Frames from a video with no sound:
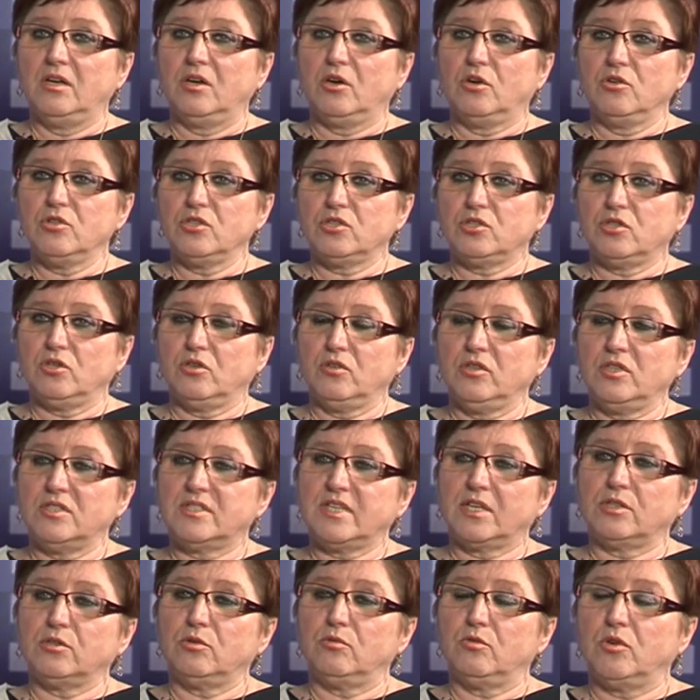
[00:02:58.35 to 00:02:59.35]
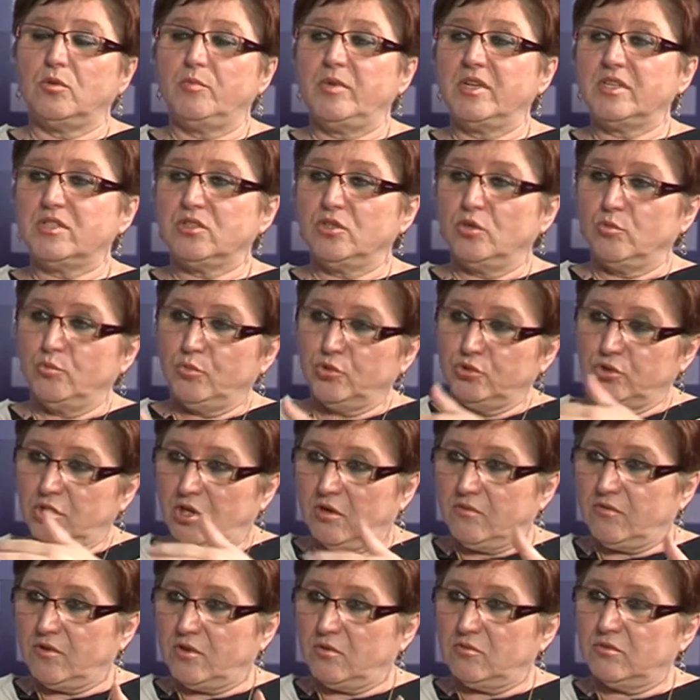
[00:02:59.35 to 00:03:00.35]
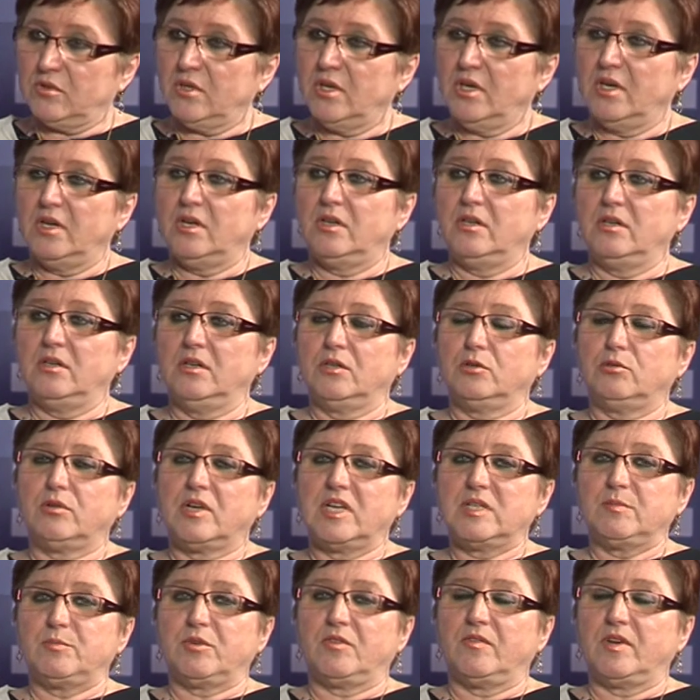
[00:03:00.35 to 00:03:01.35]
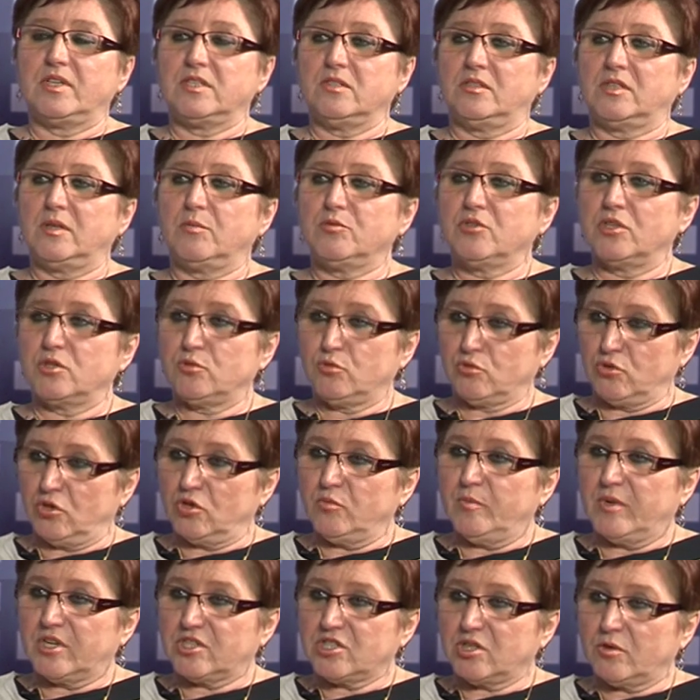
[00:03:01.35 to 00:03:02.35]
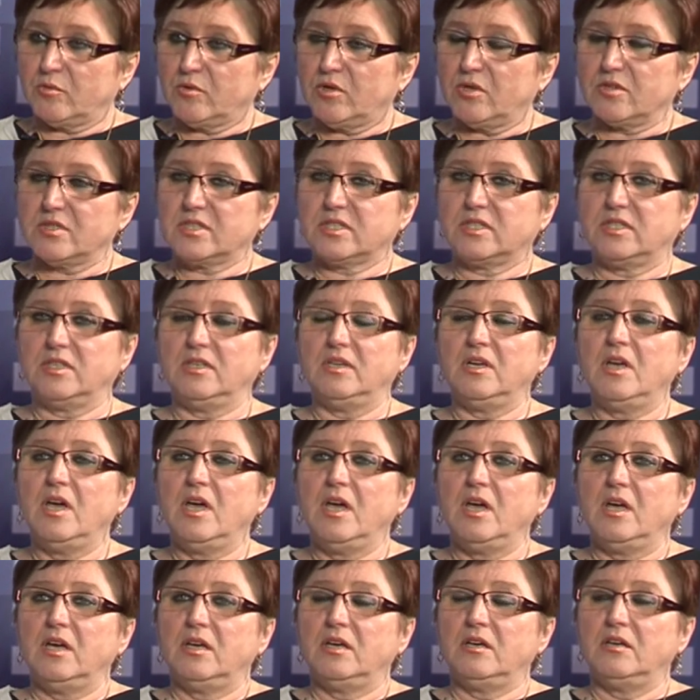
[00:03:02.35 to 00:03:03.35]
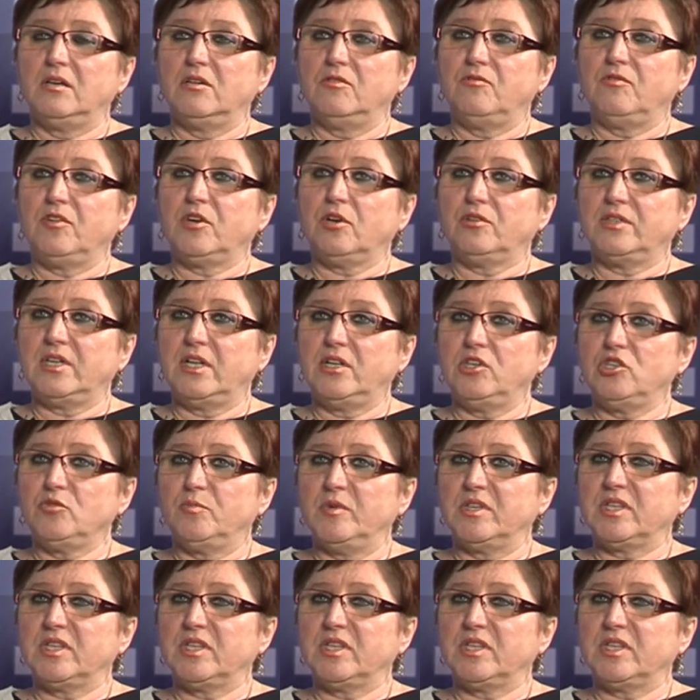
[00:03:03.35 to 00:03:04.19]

On stoi za tą obecną budową, która jest prowadzona przez Urząd Marszałkowski. Wykonaliśmy